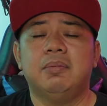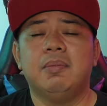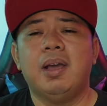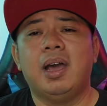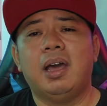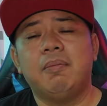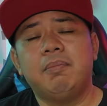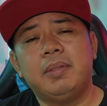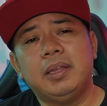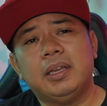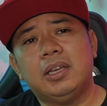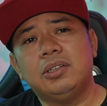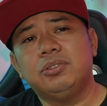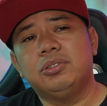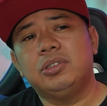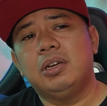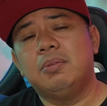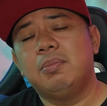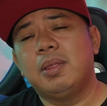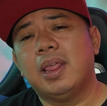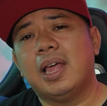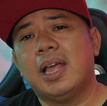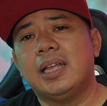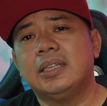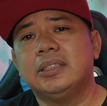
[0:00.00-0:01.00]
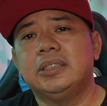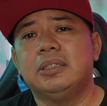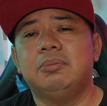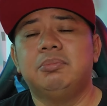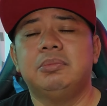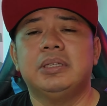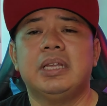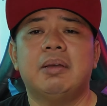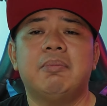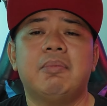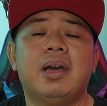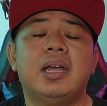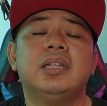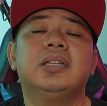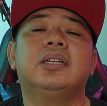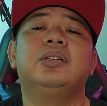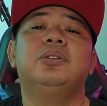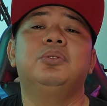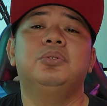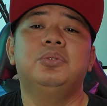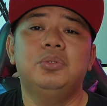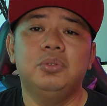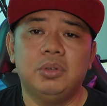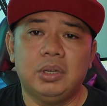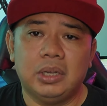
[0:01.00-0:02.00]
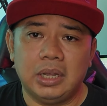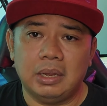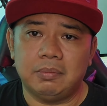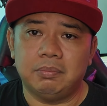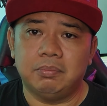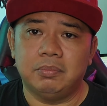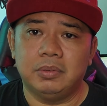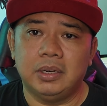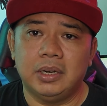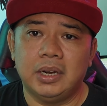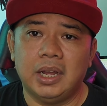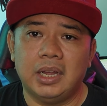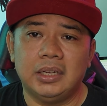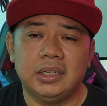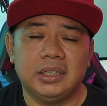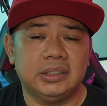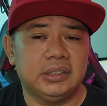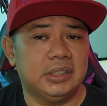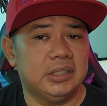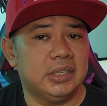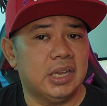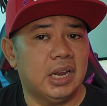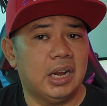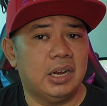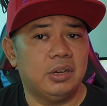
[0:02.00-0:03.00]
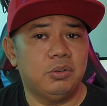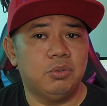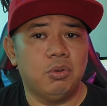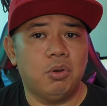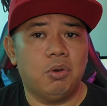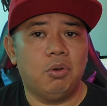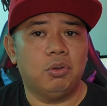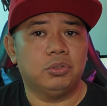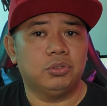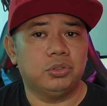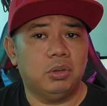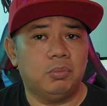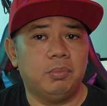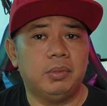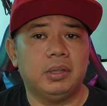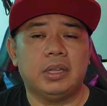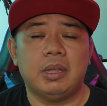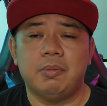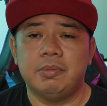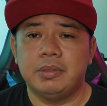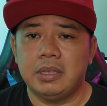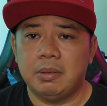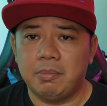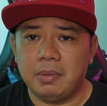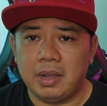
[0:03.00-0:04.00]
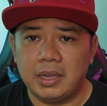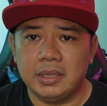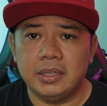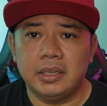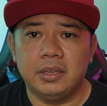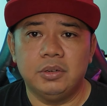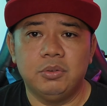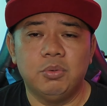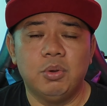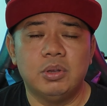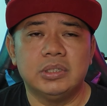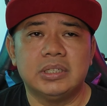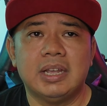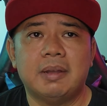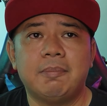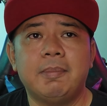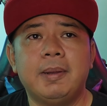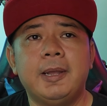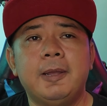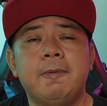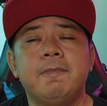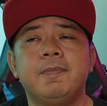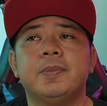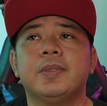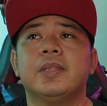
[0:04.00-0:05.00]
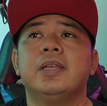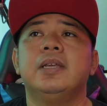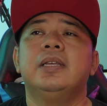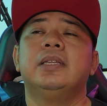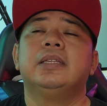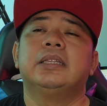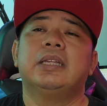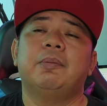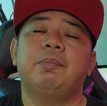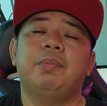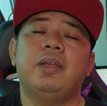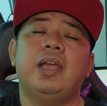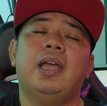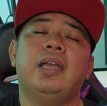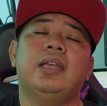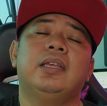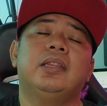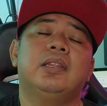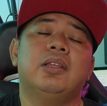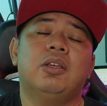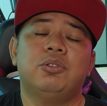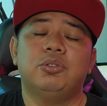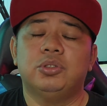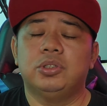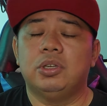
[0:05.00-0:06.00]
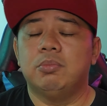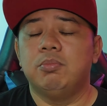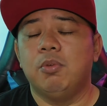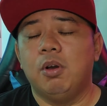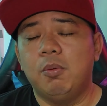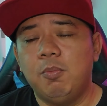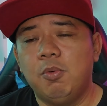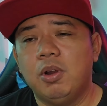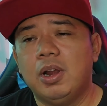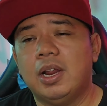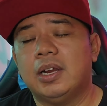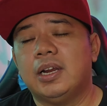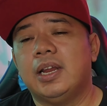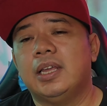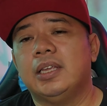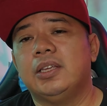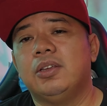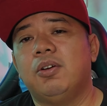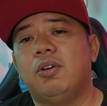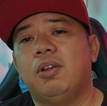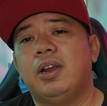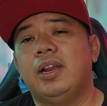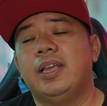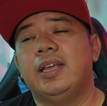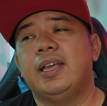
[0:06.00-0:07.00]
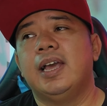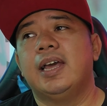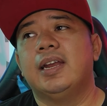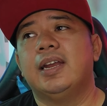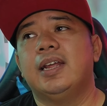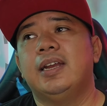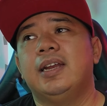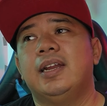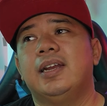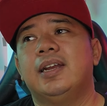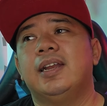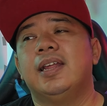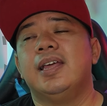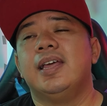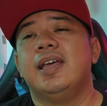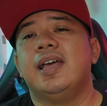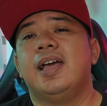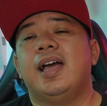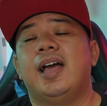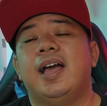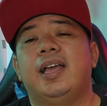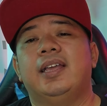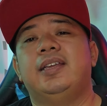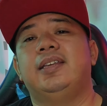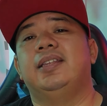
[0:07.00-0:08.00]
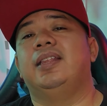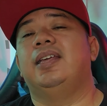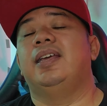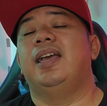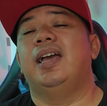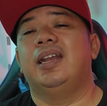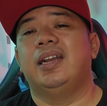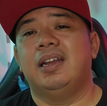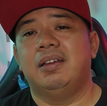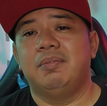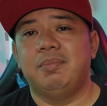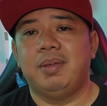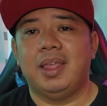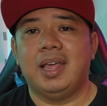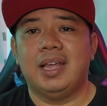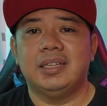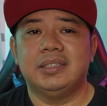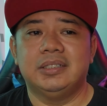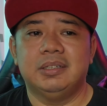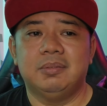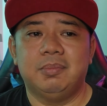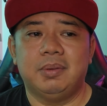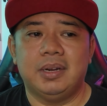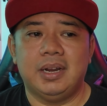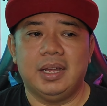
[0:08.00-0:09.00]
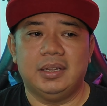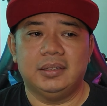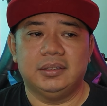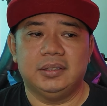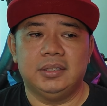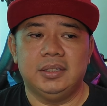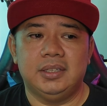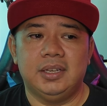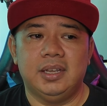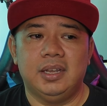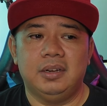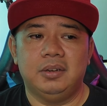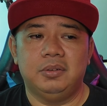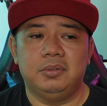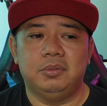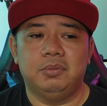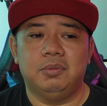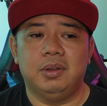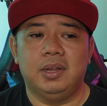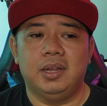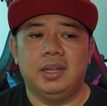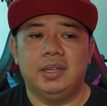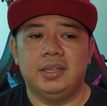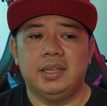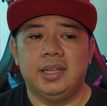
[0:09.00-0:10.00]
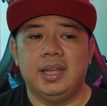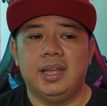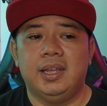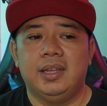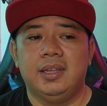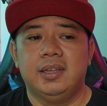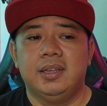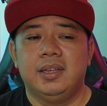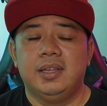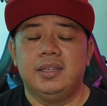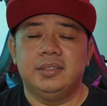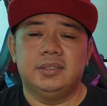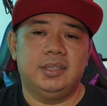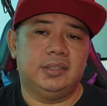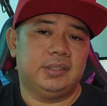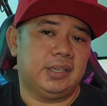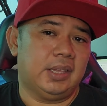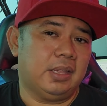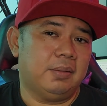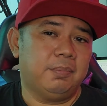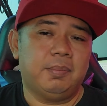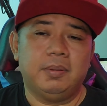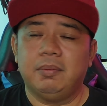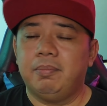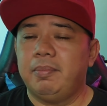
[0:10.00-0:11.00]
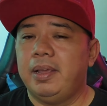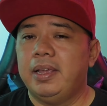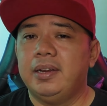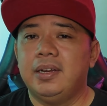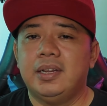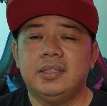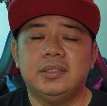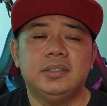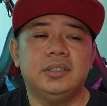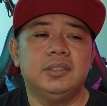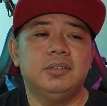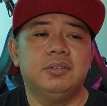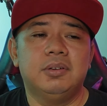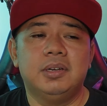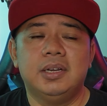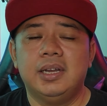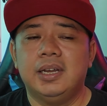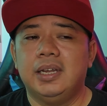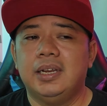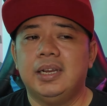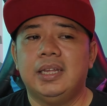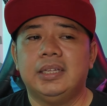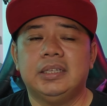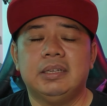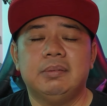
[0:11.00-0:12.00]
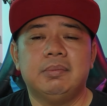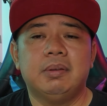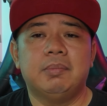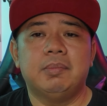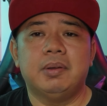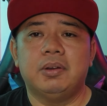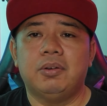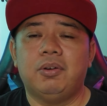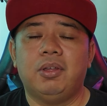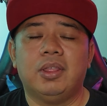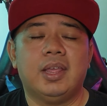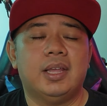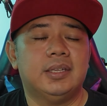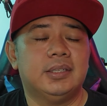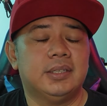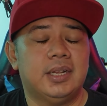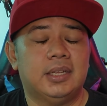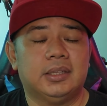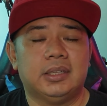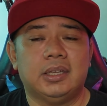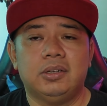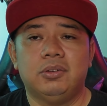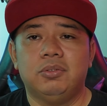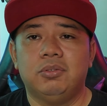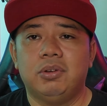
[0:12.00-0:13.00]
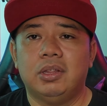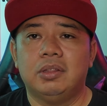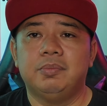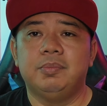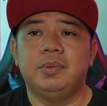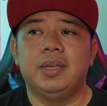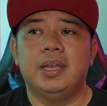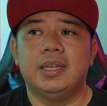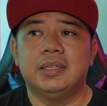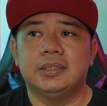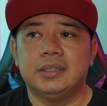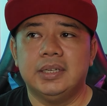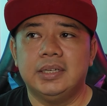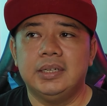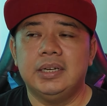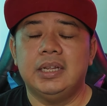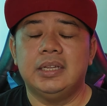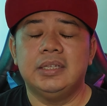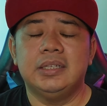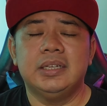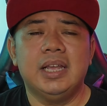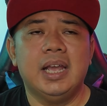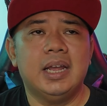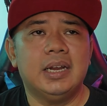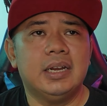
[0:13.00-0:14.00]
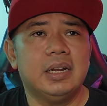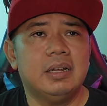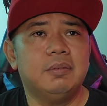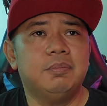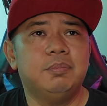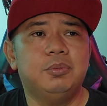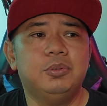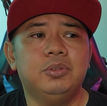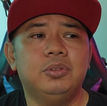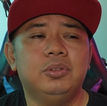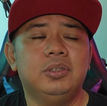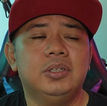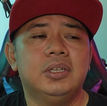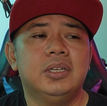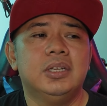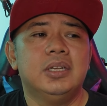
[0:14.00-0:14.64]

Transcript: bahkan mereka sudah berhasil menyamakan kedudukan dengan ketinggalan 2-0 mereka menyamakan jadi dua sama tapi akhirnya harus kebobolan lagi oleh Ghana dan akhirnya Ghana berhasil menang 3-2 ya secara permainan sih gue ngeliatnya memang Korea Selatan luar biasa dan Ghana pun